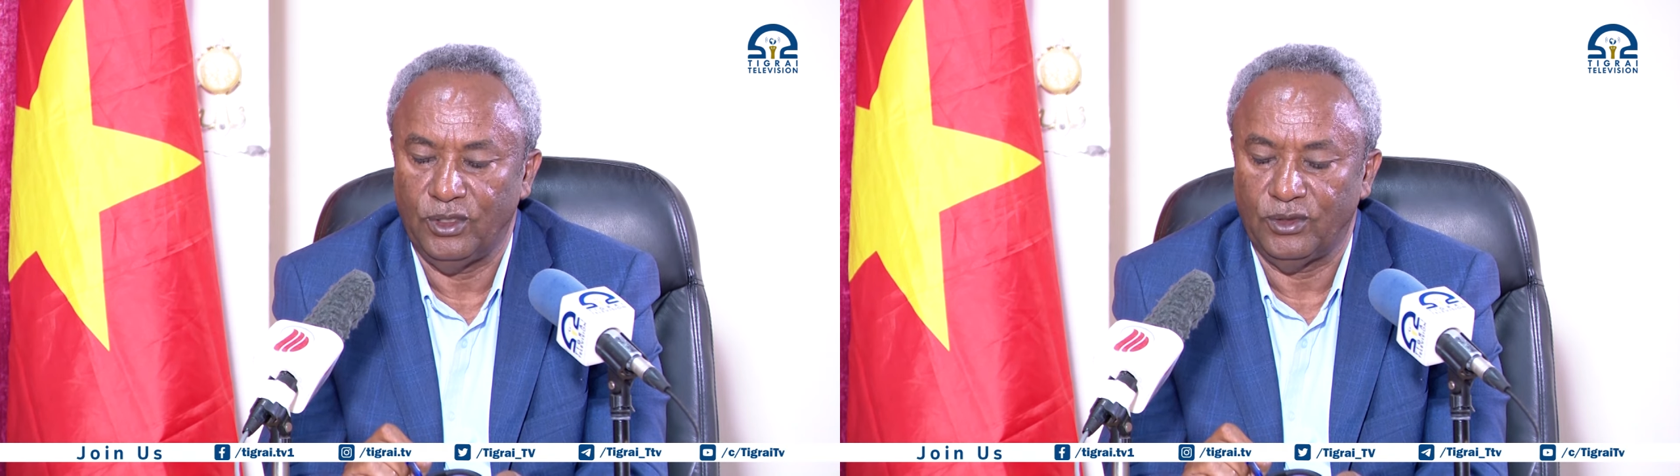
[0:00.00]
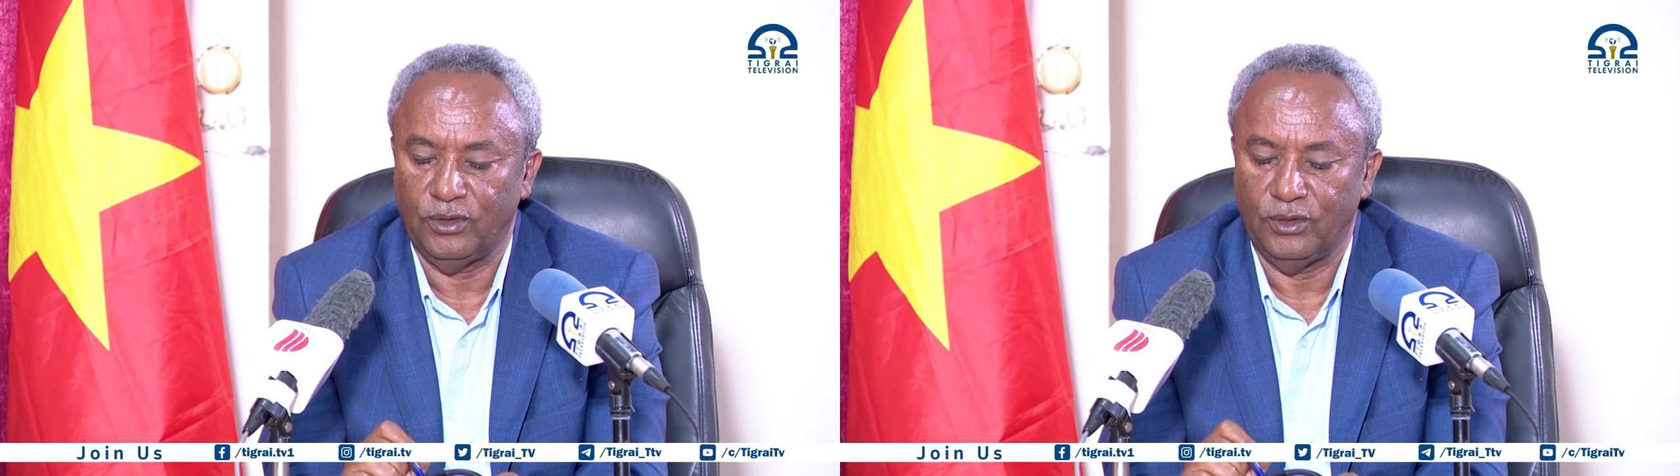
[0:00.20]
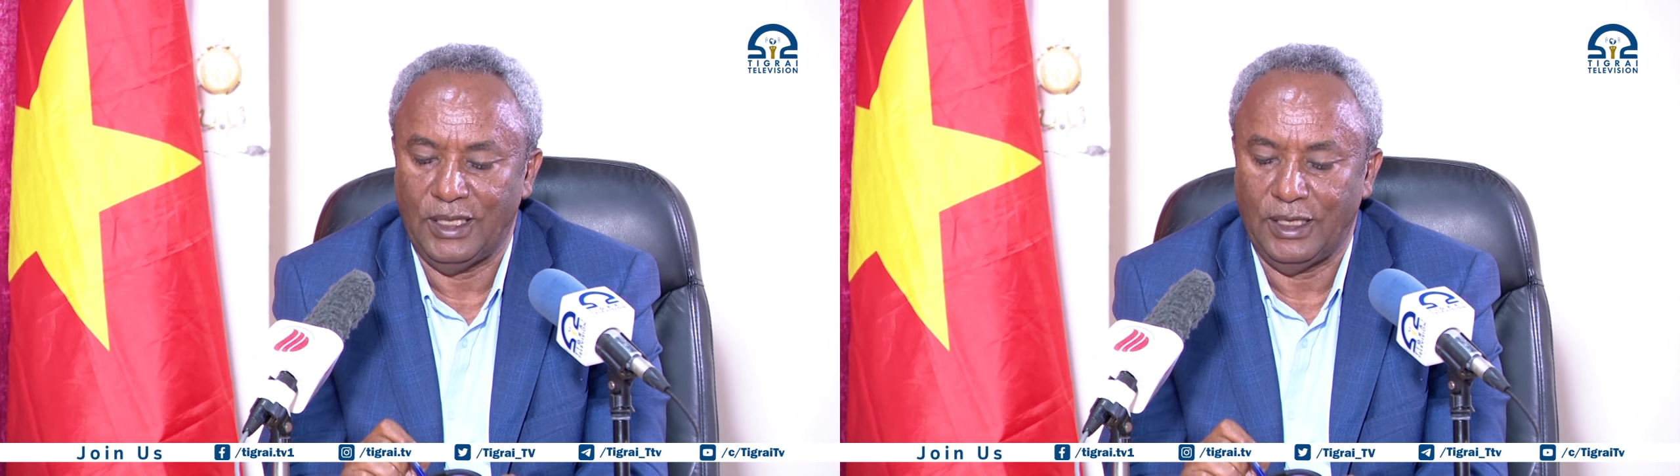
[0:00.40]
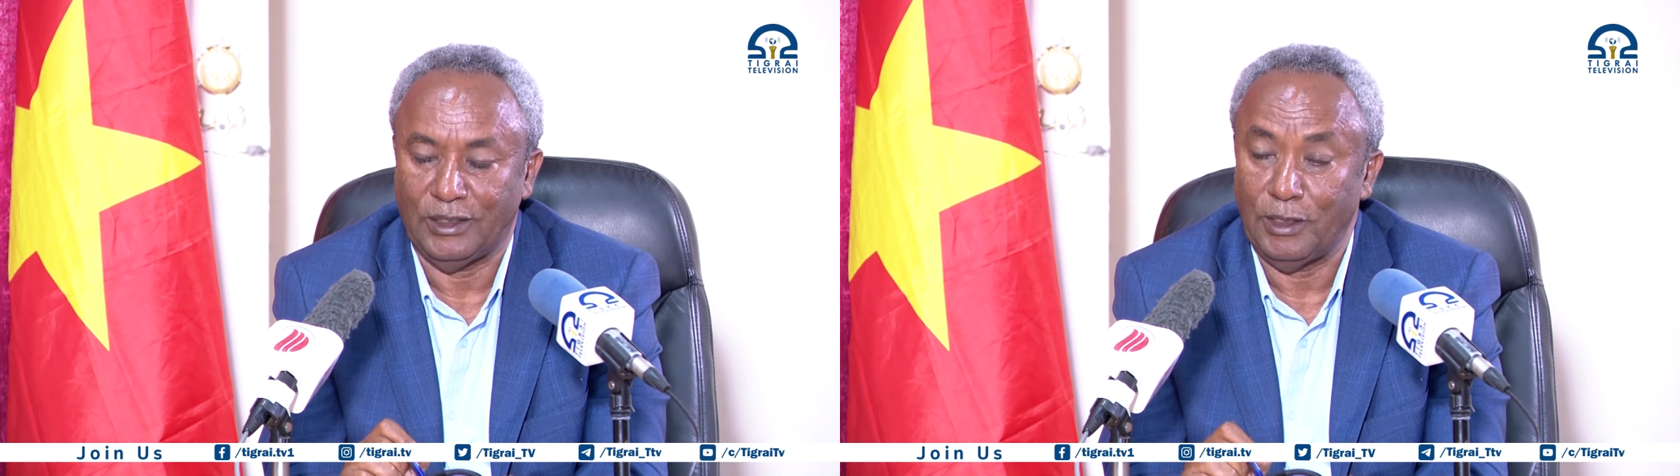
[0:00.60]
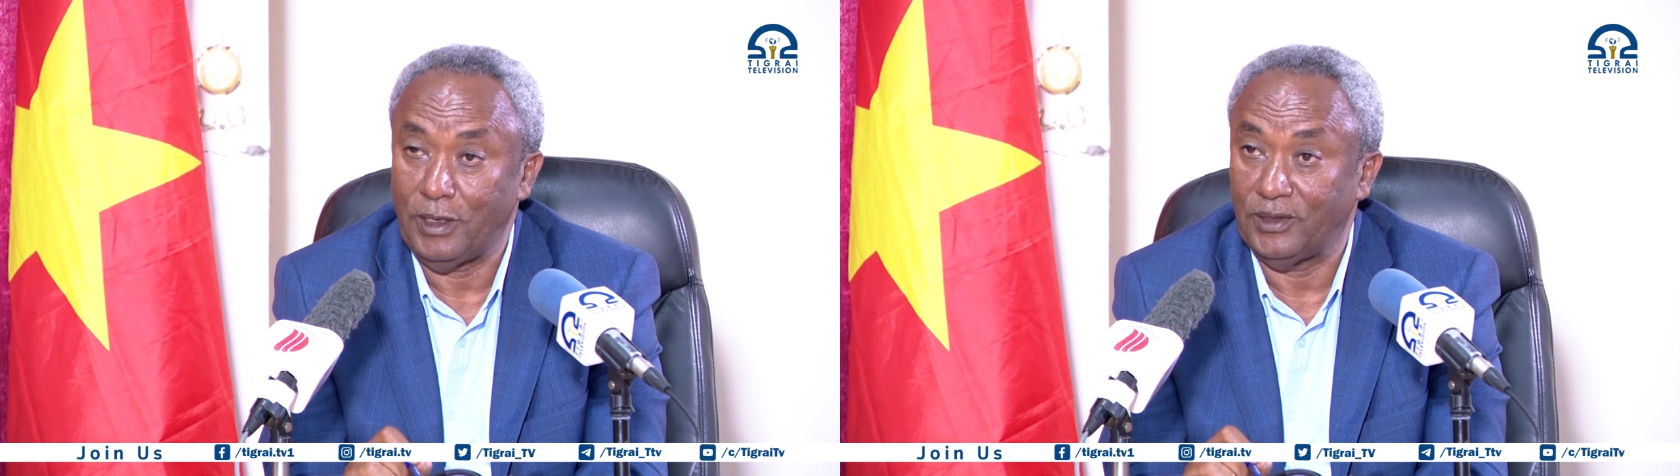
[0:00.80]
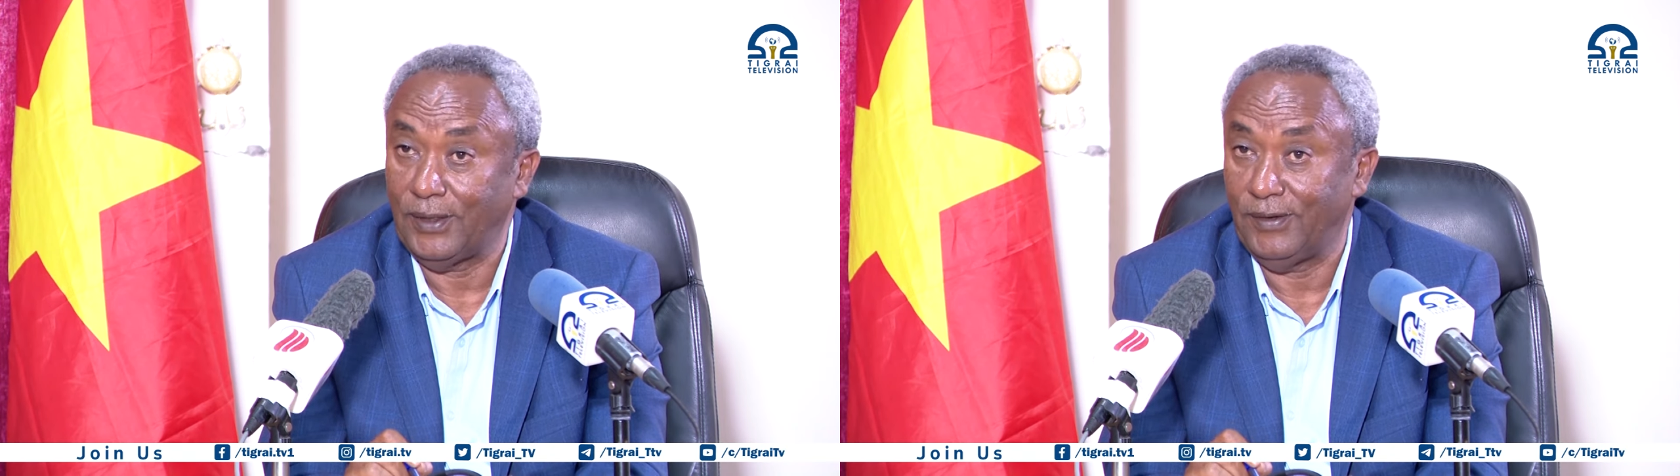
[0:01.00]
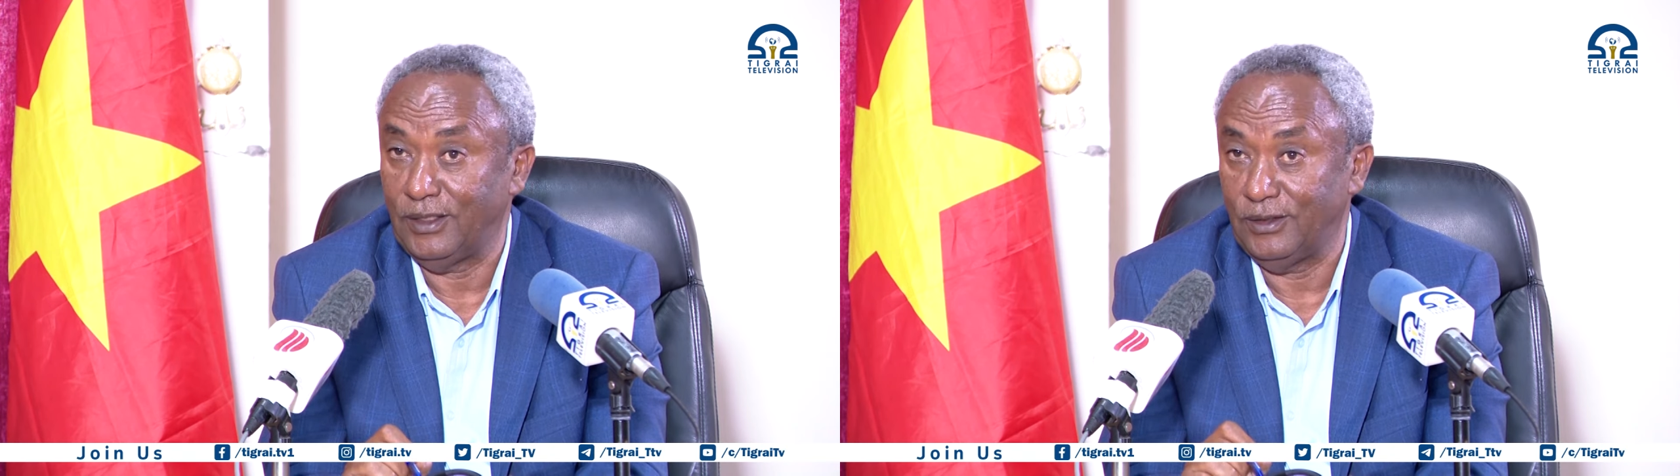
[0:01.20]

نت نايتمرا ولا